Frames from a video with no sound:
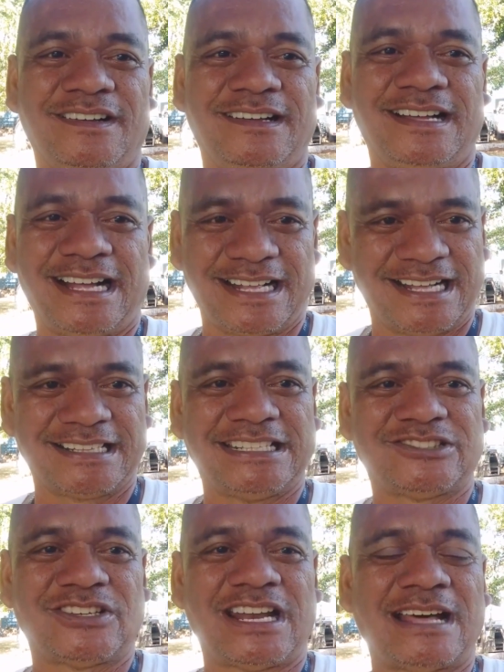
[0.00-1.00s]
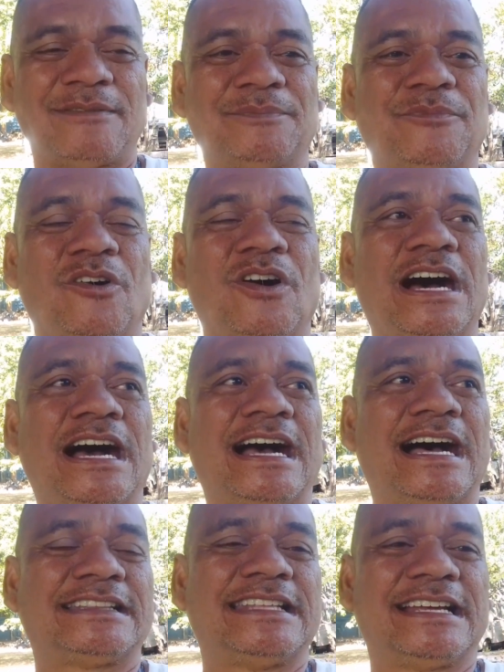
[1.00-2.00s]
Hanggang dito na lamang po ang
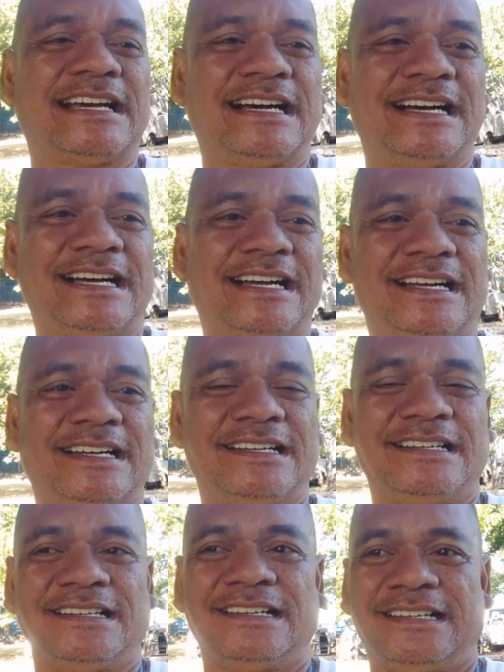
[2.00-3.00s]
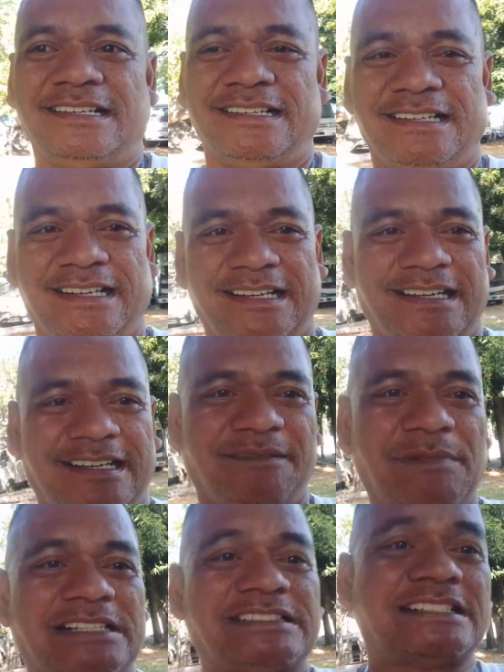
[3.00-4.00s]
ating uh, uh,
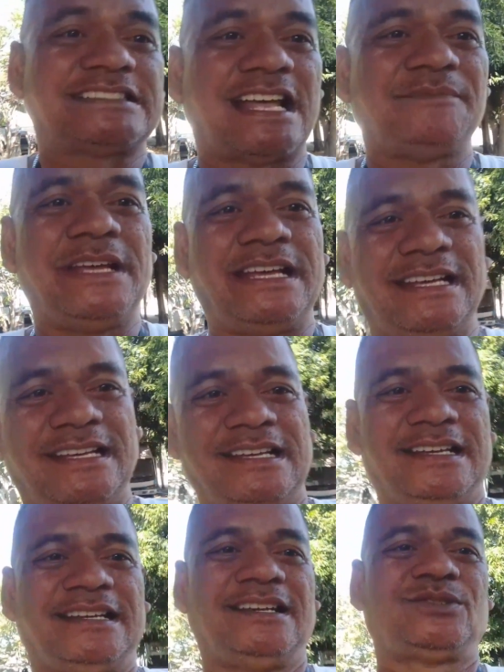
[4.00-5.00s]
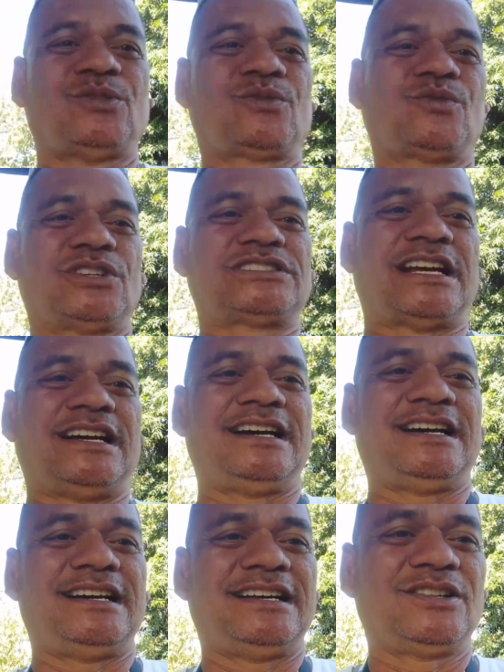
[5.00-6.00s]
masasabi tungkol
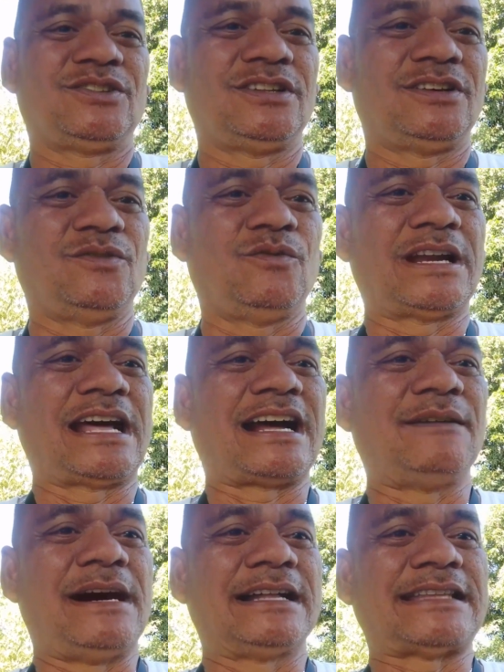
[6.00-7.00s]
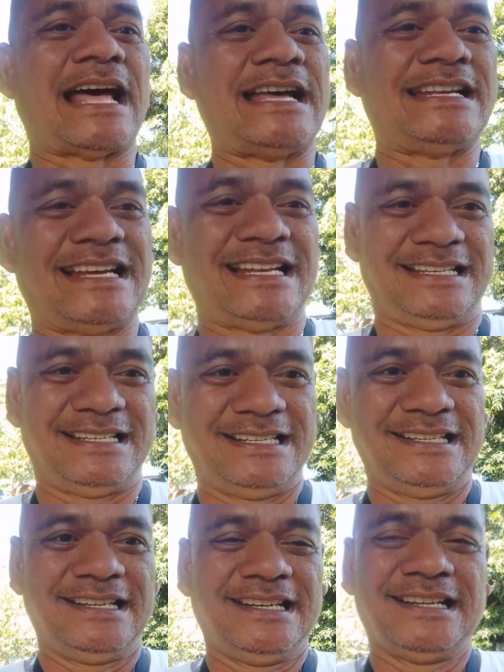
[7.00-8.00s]
sa walang kamatayan
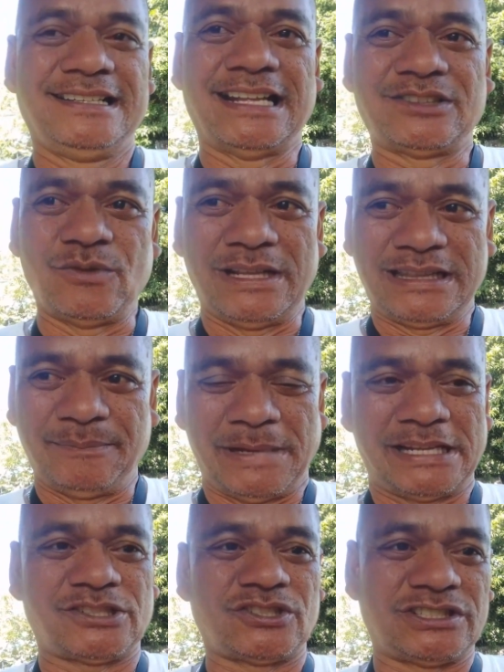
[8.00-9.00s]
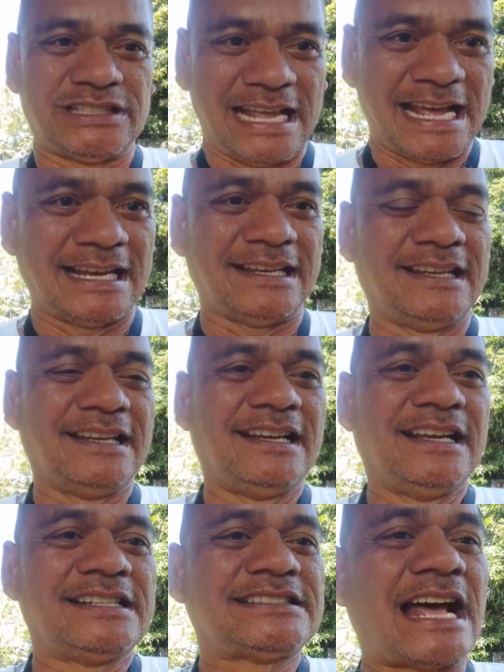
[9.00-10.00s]
na 20 pesos na yan.
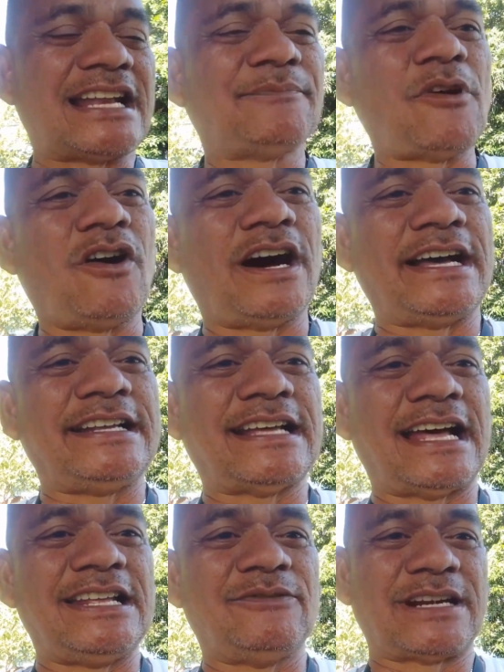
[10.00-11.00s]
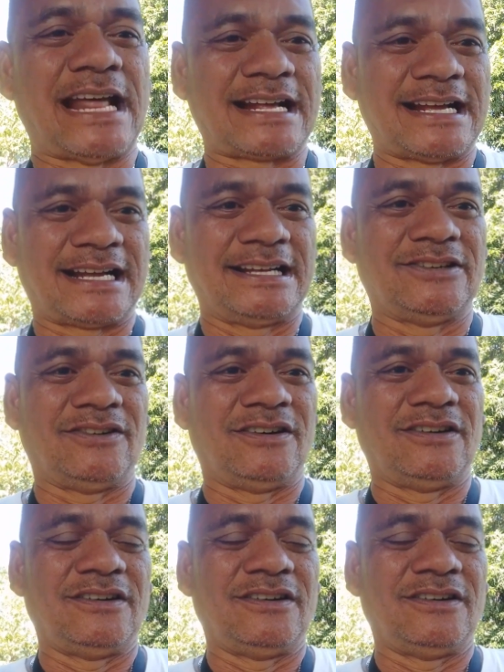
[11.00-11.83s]
Sana po ay naliwanagan kayo.